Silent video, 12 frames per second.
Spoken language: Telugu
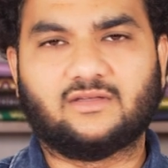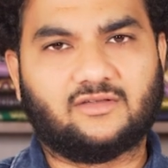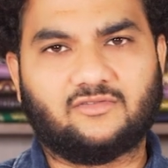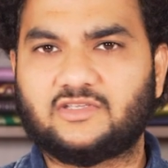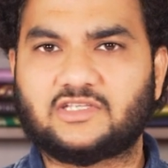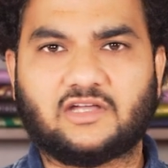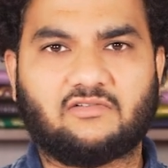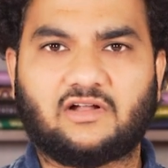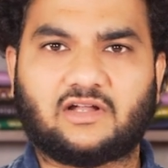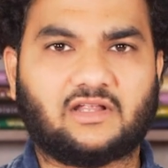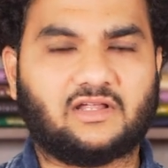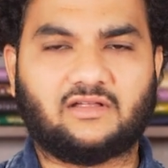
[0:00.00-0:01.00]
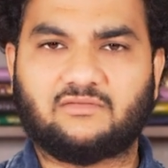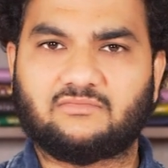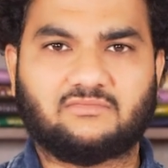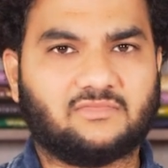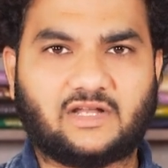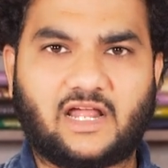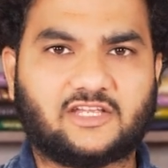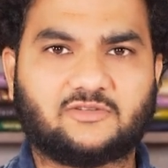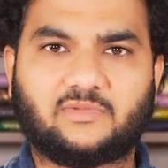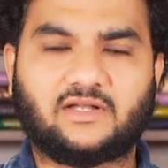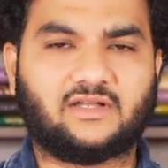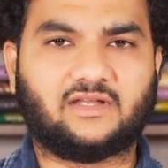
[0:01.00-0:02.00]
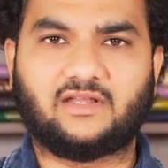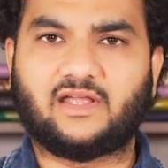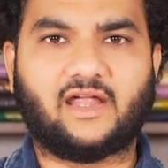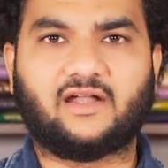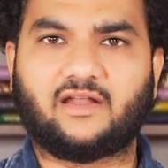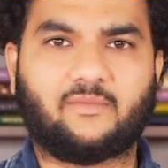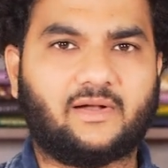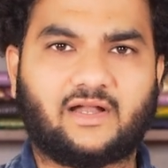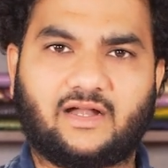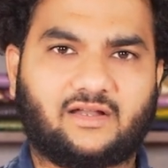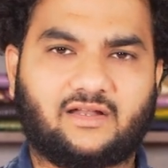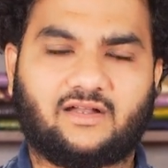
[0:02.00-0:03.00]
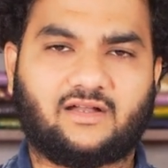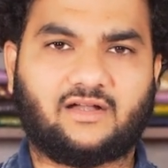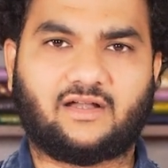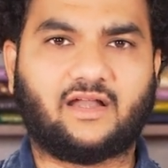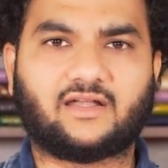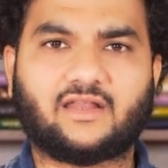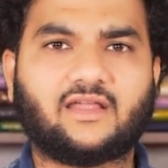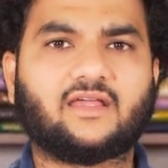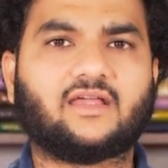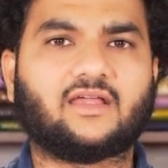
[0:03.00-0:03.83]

ఈ విజయవాడ రాజమండ్రి హైదరాబాద్ అంటున్నారంట అంటే